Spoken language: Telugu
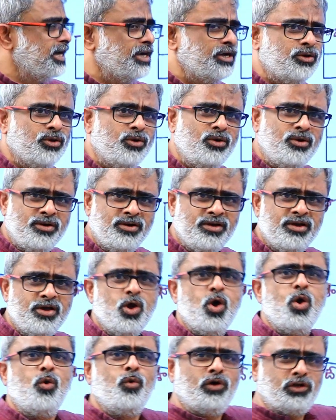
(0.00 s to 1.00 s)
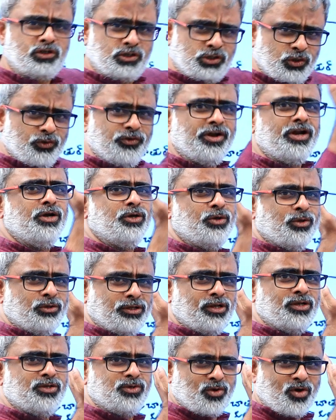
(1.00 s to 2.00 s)
ఏంటో వస్తువు ఏంటో
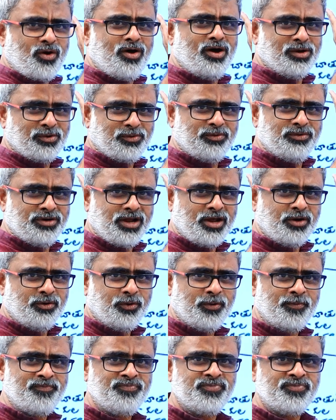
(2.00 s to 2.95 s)
తెలుసుకోవాలనుకుంటున్నాను